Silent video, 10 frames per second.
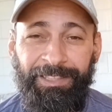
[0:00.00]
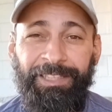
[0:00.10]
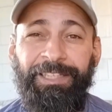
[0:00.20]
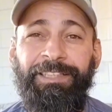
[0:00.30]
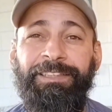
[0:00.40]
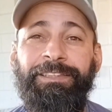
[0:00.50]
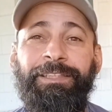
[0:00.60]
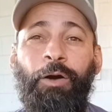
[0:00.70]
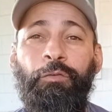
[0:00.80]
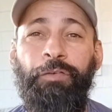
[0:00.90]
e
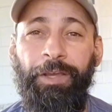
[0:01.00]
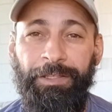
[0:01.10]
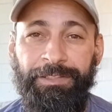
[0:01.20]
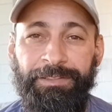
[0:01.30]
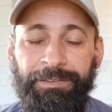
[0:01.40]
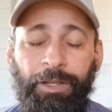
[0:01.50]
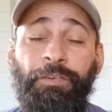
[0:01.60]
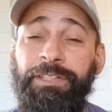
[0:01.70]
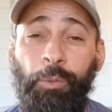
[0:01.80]
talvez, talvez não,